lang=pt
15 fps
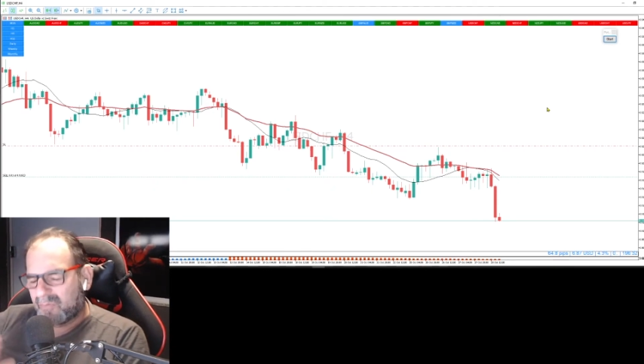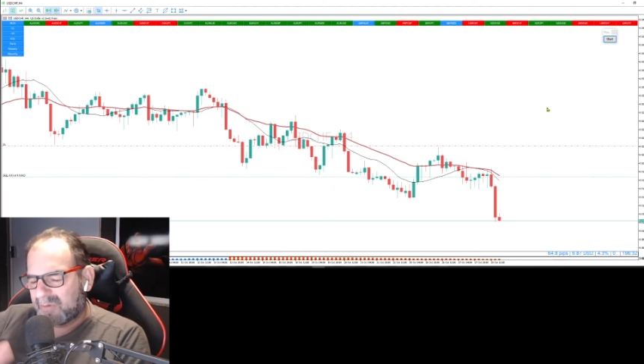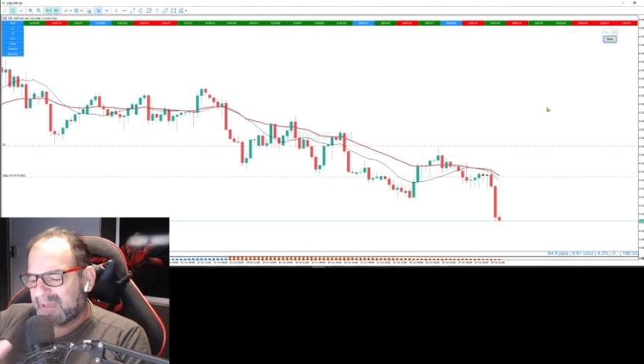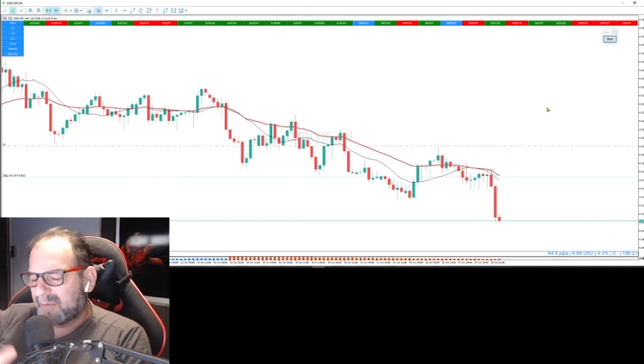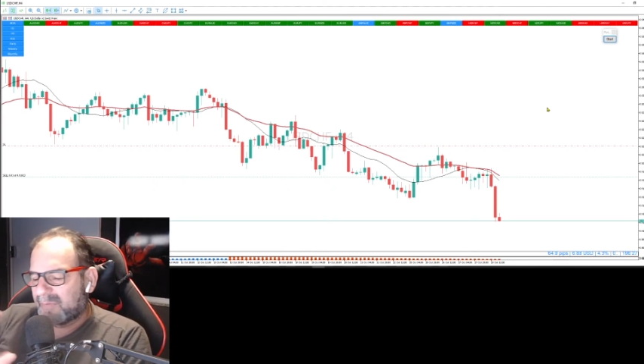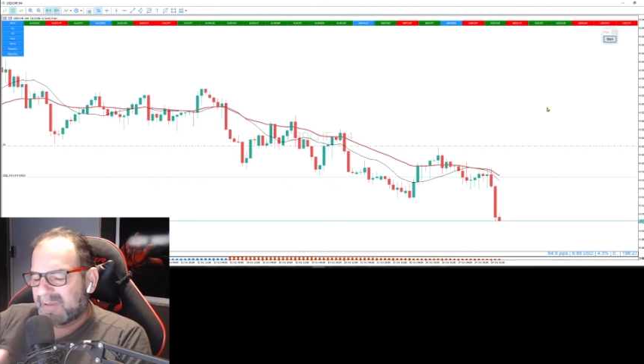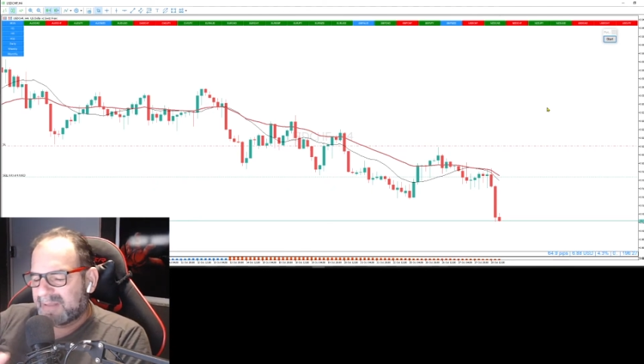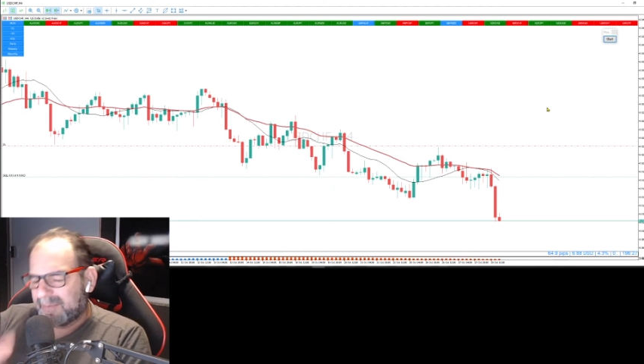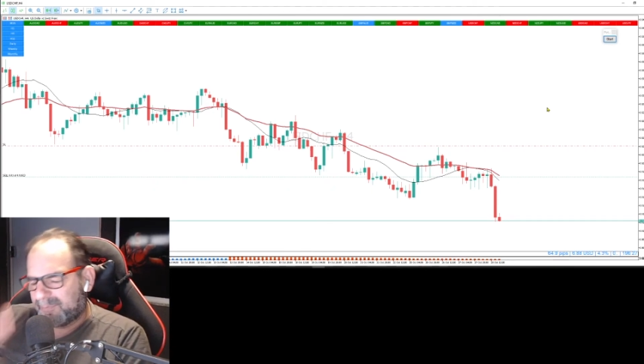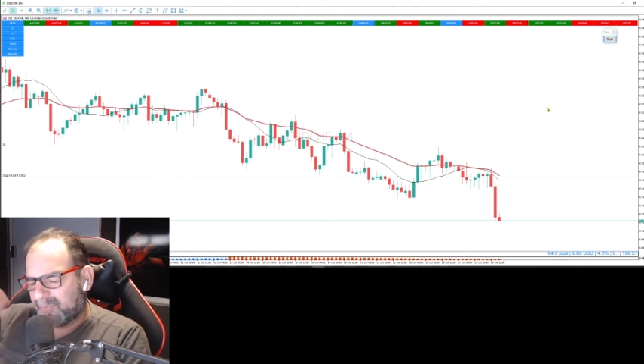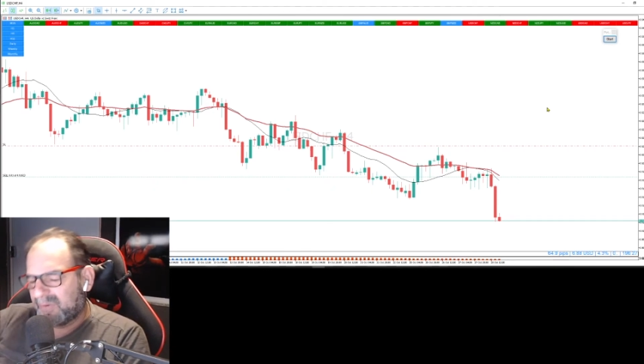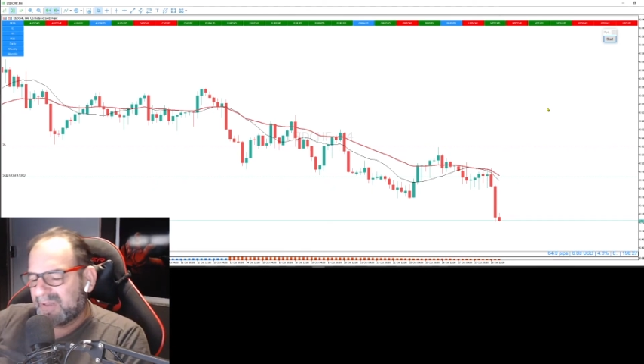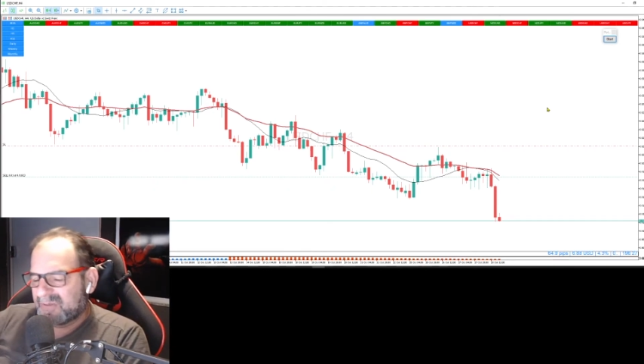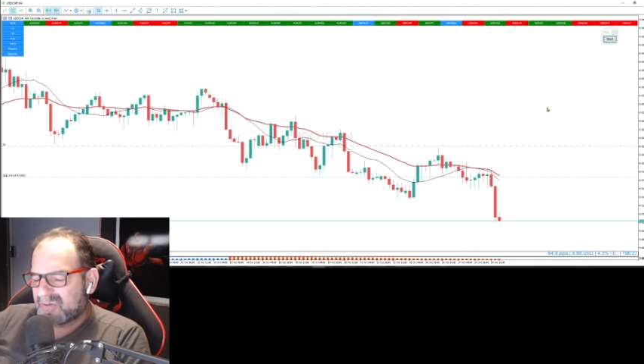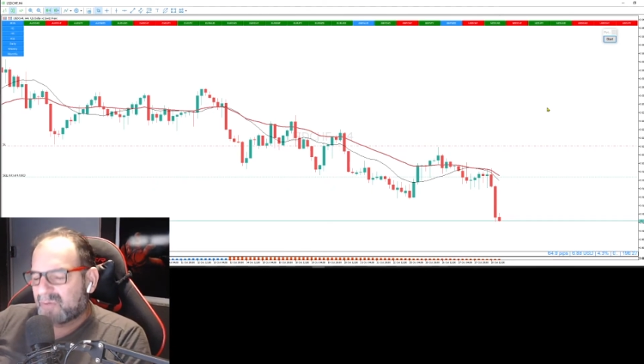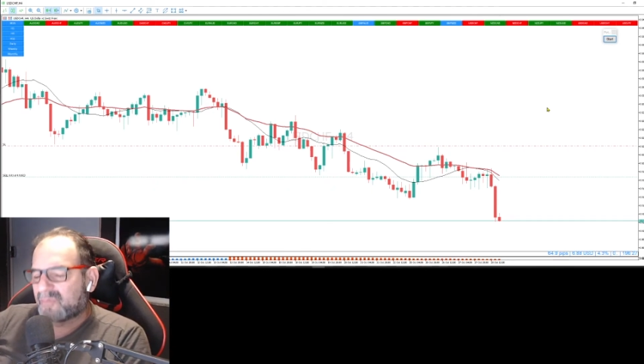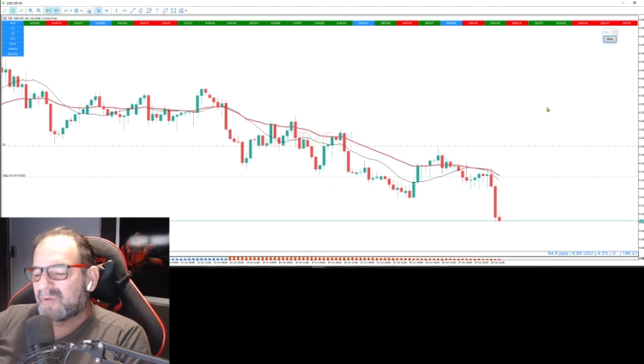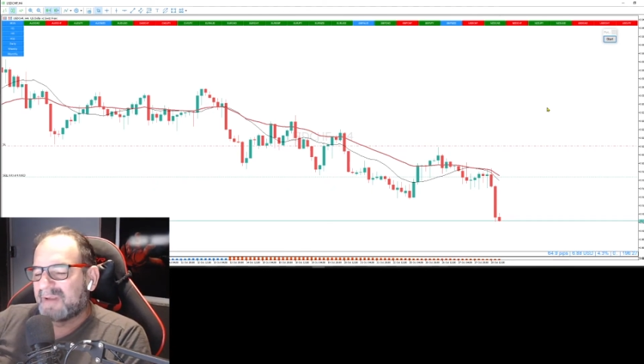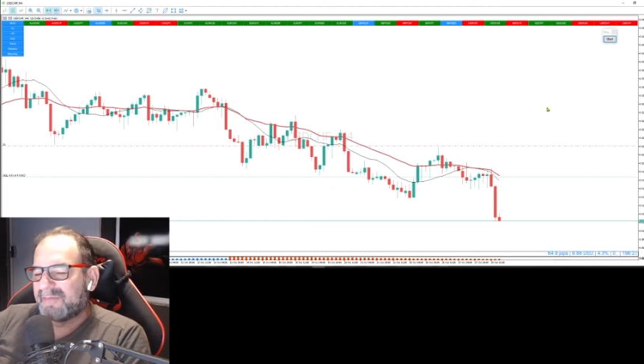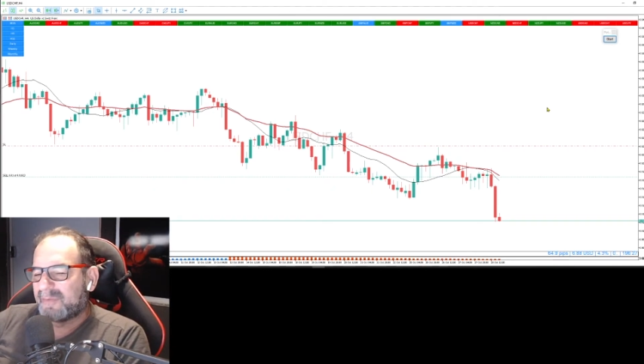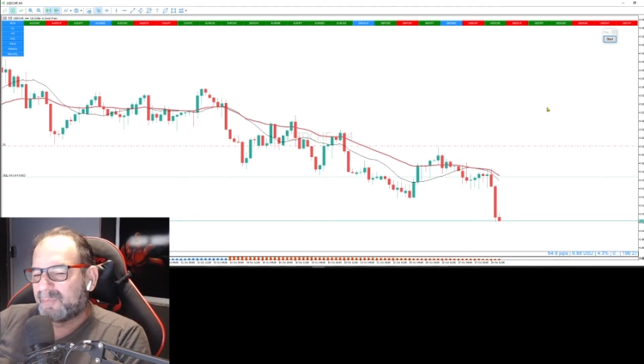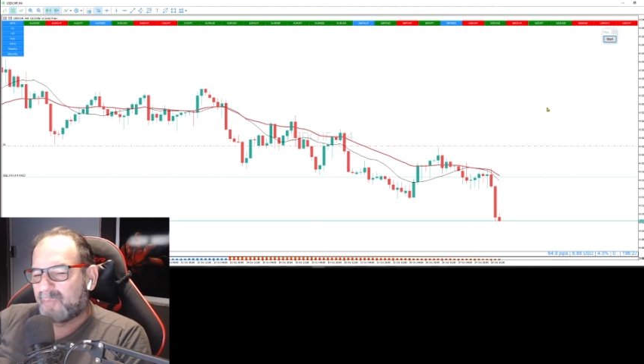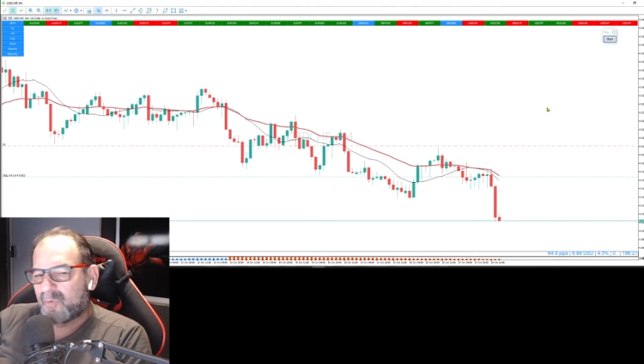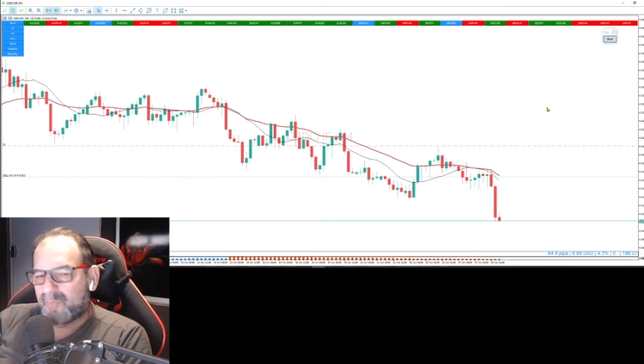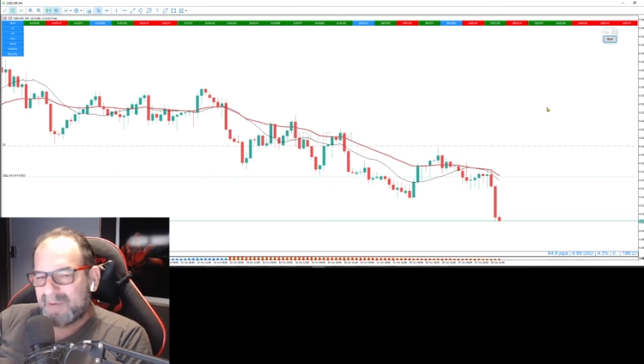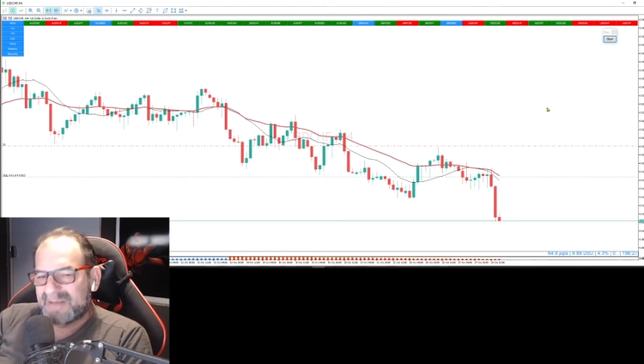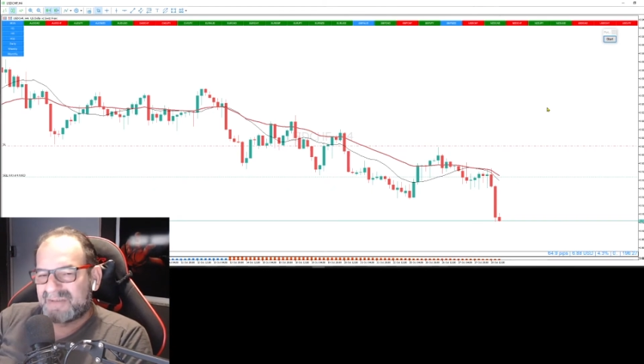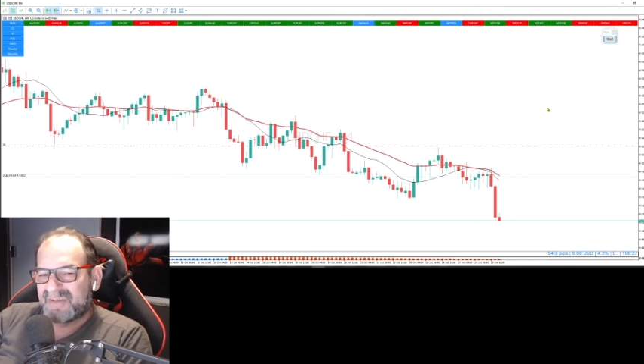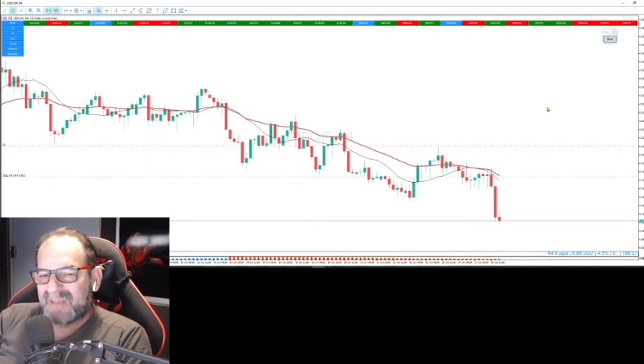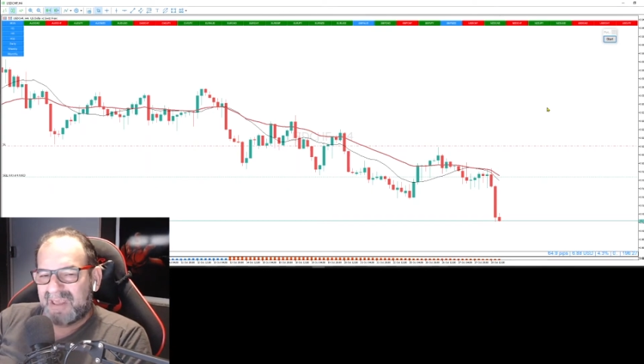eu quero manter por isso que eu estou levando um pouco
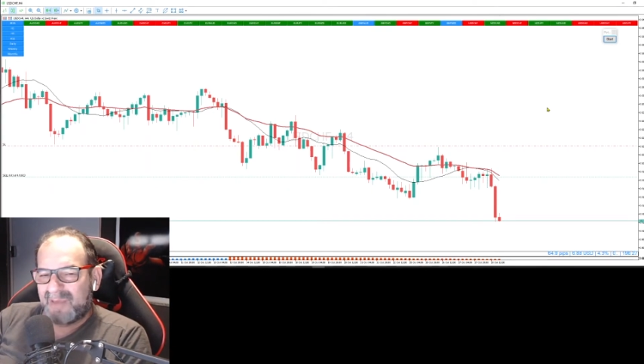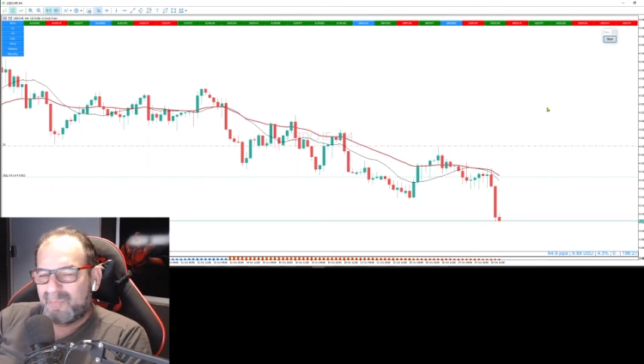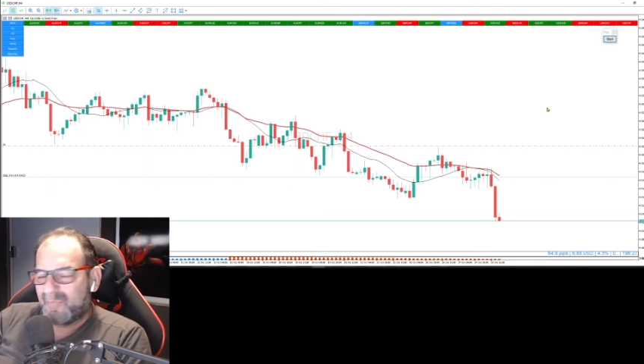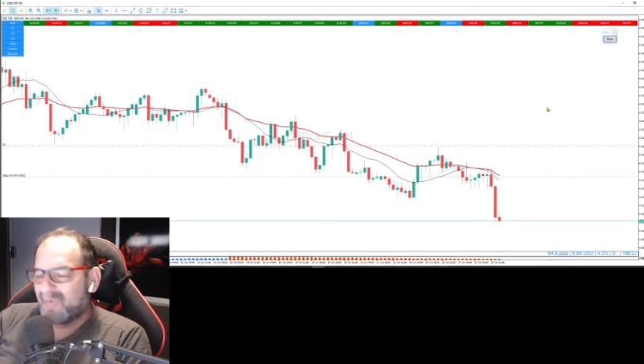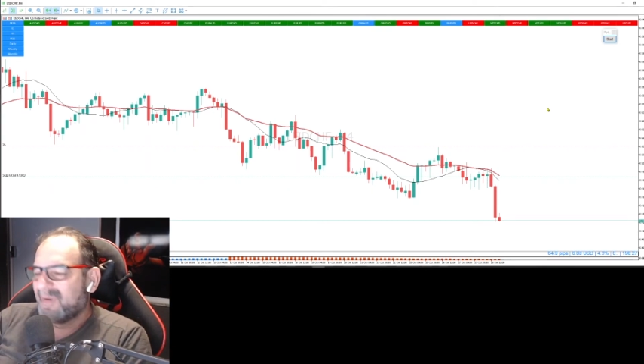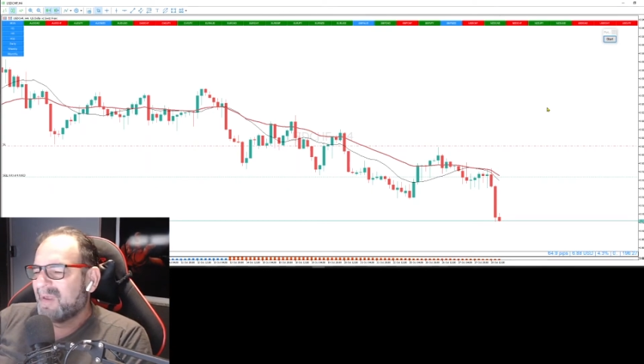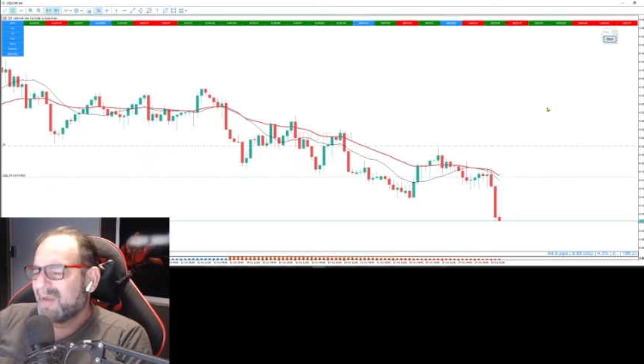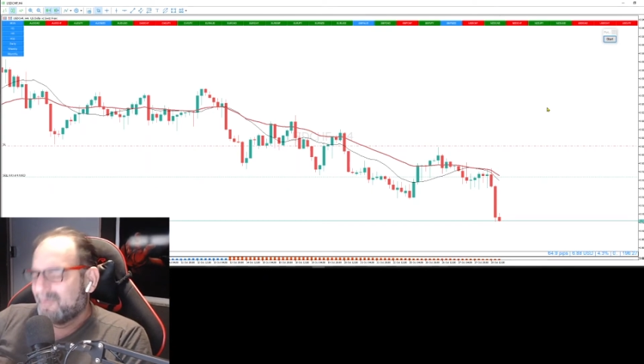mais de tempo,